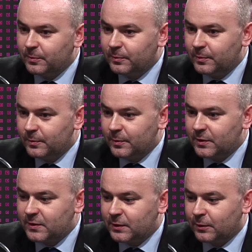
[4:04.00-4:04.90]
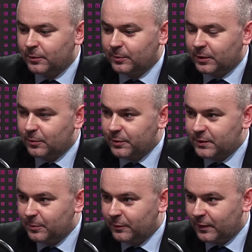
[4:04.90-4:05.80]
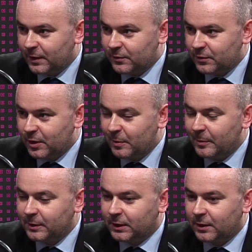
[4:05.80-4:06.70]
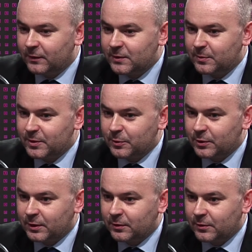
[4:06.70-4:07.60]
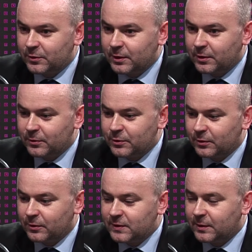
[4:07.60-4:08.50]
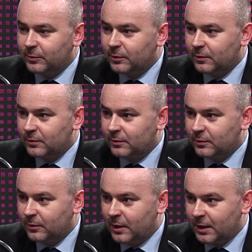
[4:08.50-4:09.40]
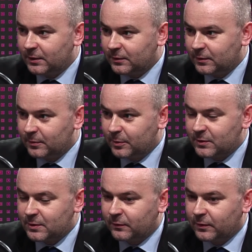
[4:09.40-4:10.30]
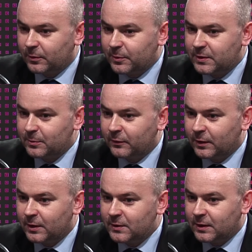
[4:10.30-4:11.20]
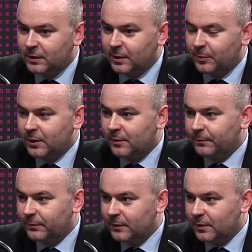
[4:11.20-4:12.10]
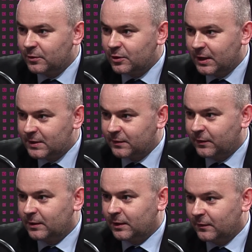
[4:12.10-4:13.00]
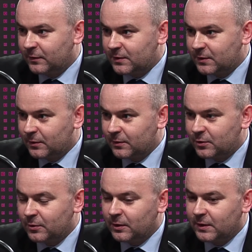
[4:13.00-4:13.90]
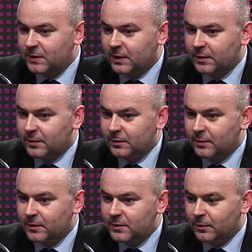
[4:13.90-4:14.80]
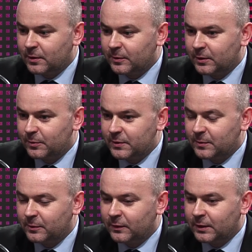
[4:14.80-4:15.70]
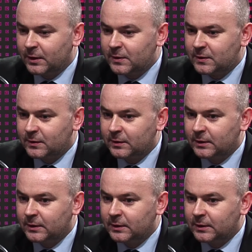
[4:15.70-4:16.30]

mm, stroną tego postępowania, czyli nie mamy takiej wiedzy bezpośrednio, jeżeli chodzi o dostęp do, do akt y, procesowych. To postępowanie jest na etapie mm, śledztwa, tak? więc to ciągle jest tak, y, gestorem tego postępowania jest